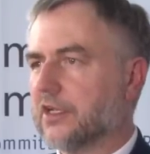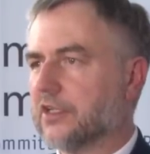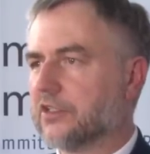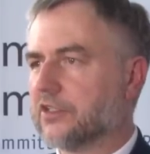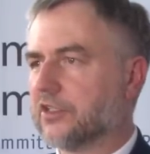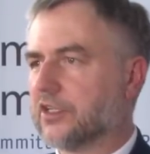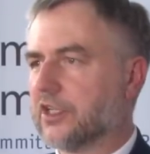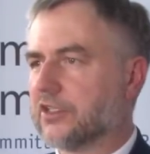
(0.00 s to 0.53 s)
y,
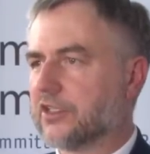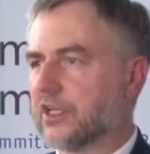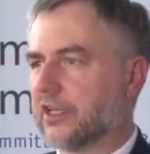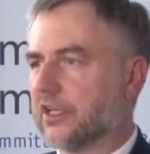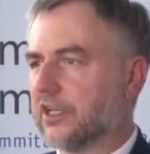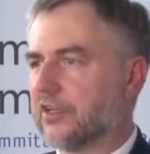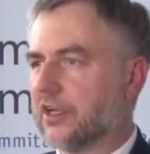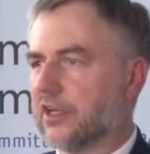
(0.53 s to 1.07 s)
czy też
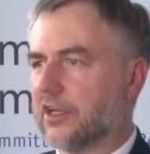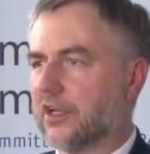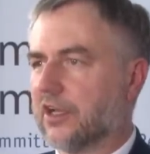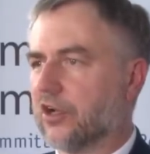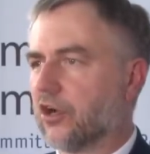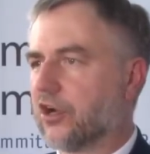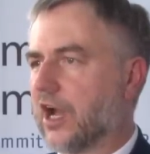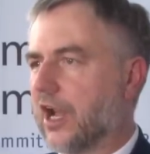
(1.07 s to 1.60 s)
takich
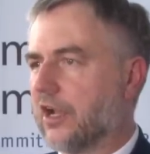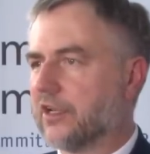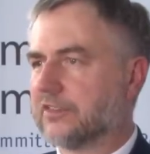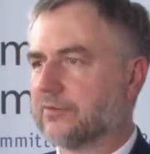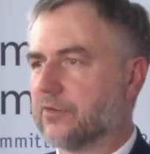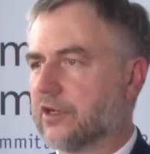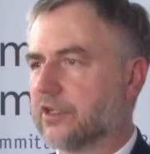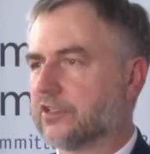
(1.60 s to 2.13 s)
lokalnych
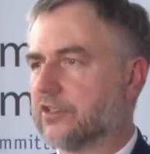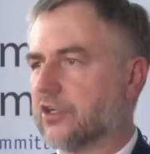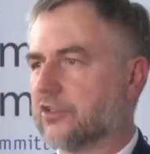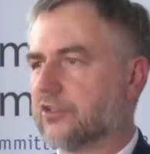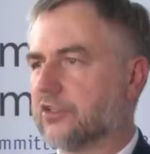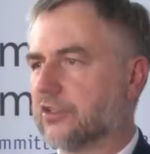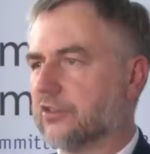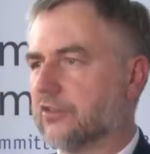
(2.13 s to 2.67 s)

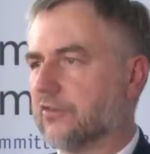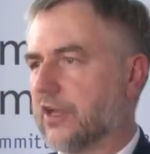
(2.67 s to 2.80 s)
społeczności